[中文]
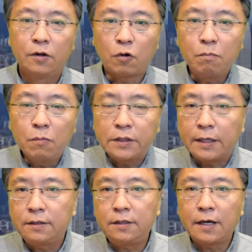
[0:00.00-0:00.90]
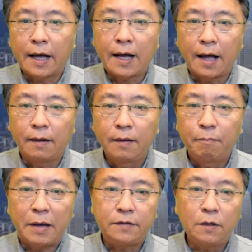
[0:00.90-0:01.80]
从目前的迹象来看。
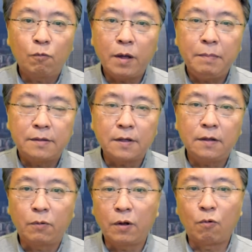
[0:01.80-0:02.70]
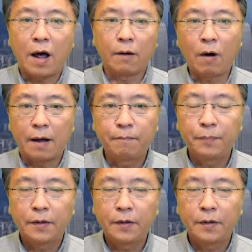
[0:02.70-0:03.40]
北京未必真的会软化。